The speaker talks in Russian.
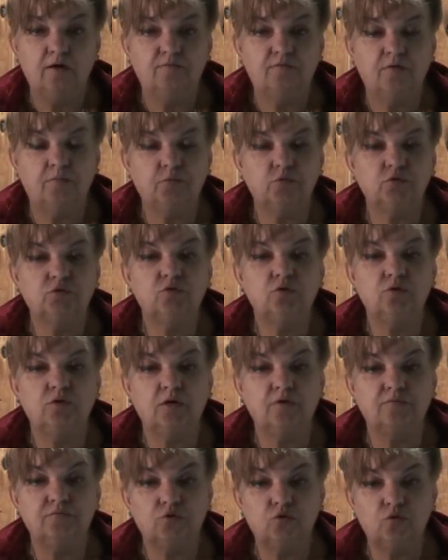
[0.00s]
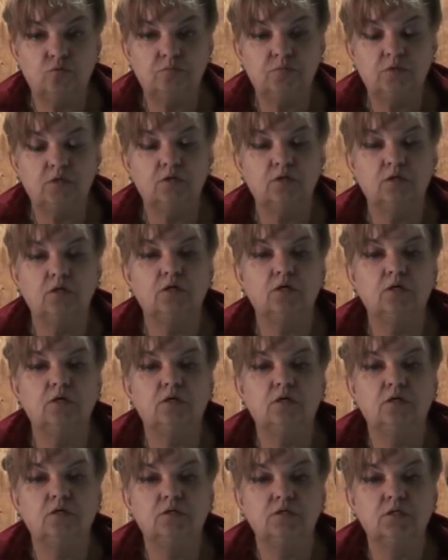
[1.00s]
Вопрос только в том,
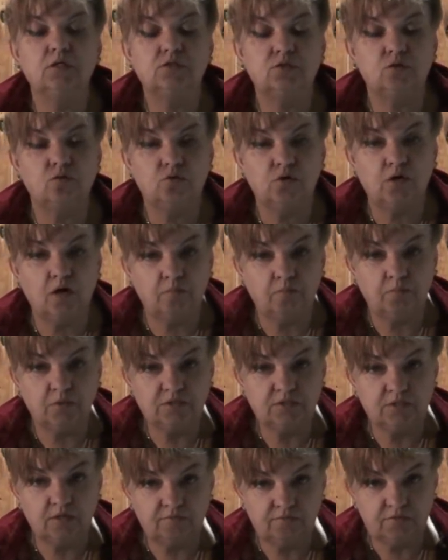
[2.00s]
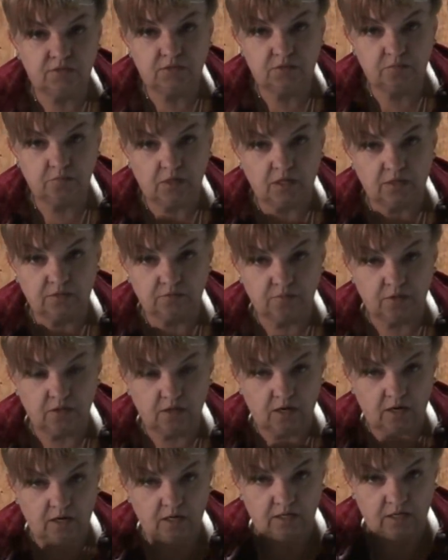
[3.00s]
а, насколько мы зависим от,
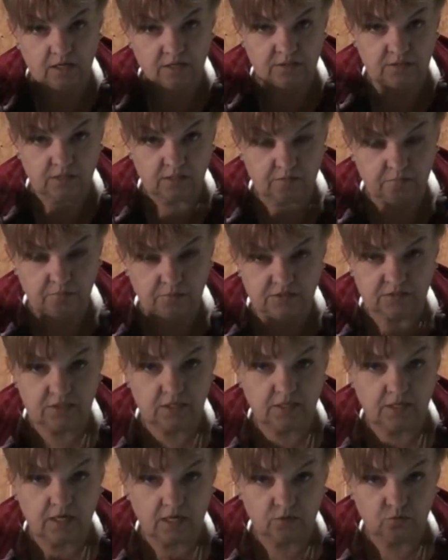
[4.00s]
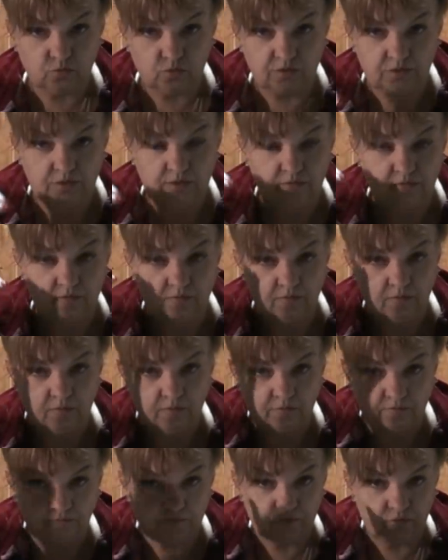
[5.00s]
от тех мыслей, которые
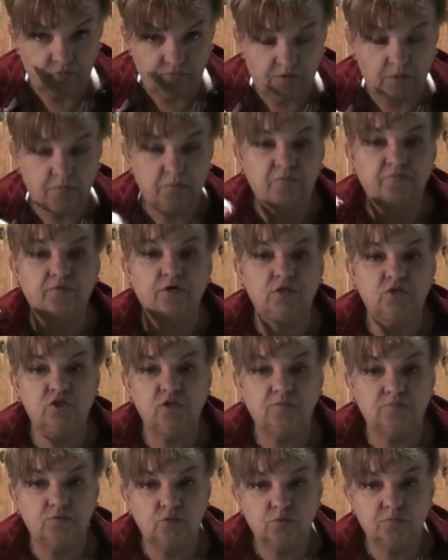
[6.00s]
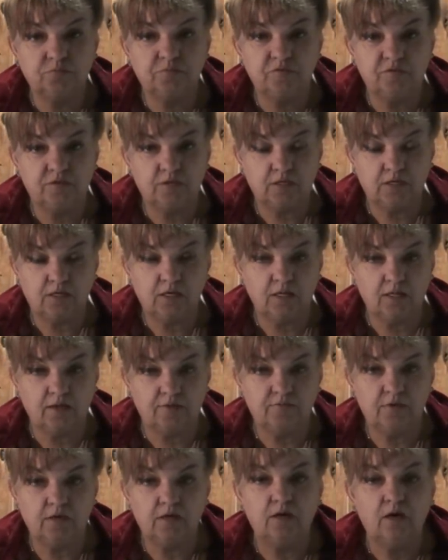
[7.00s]
э, все время вращаем в себе
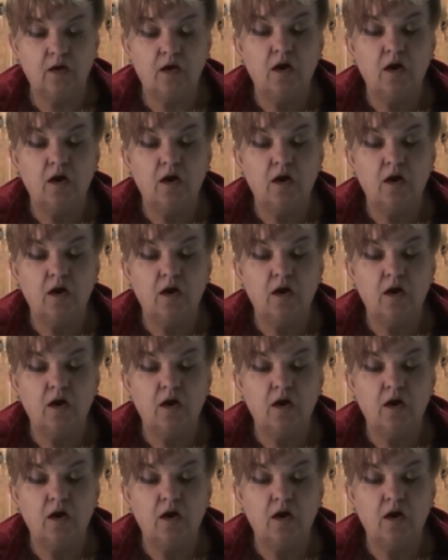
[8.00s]
голове.